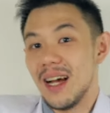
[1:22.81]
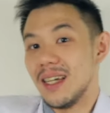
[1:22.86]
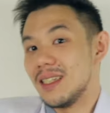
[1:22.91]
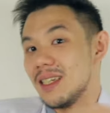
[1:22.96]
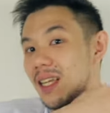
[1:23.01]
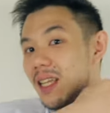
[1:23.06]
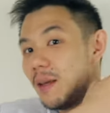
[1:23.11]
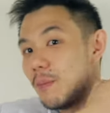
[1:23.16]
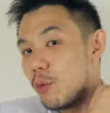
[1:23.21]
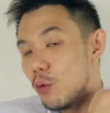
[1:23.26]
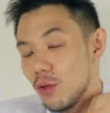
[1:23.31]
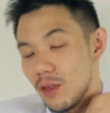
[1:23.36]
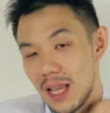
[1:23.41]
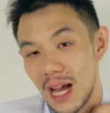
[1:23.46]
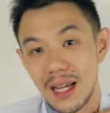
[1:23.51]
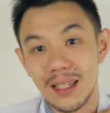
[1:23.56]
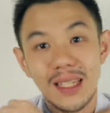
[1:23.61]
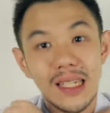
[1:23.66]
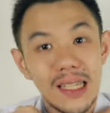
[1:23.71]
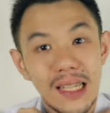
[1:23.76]
Jadi di
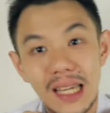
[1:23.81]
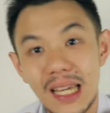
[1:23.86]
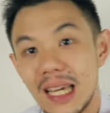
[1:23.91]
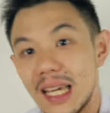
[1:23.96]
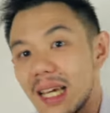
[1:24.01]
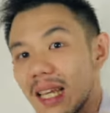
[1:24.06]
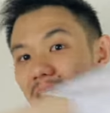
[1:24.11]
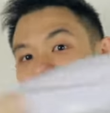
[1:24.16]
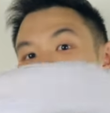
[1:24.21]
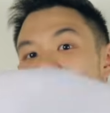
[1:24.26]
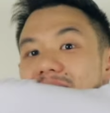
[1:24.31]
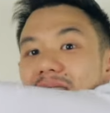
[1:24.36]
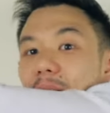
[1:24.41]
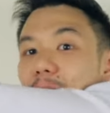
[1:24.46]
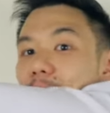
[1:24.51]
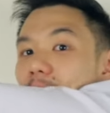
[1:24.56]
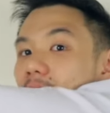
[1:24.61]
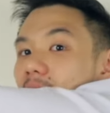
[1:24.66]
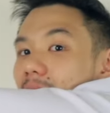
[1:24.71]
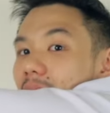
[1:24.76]
pundak sini dan di
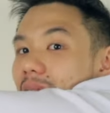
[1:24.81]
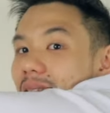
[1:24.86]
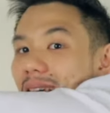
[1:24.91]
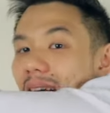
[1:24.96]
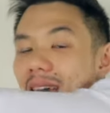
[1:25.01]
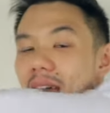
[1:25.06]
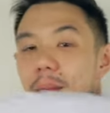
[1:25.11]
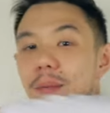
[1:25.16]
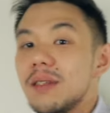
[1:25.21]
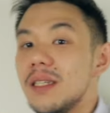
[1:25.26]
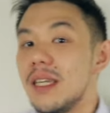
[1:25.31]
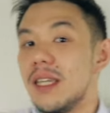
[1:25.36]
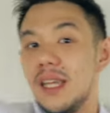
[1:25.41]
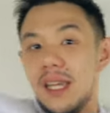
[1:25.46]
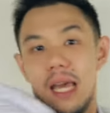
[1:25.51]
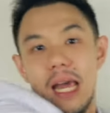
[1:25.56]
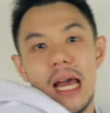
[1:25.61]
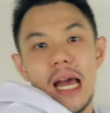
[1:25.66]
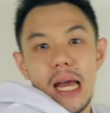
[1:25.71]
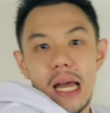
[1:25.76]
back di sayap sini
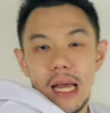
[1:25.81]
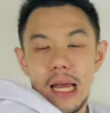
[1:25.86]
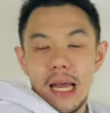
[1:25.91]
ya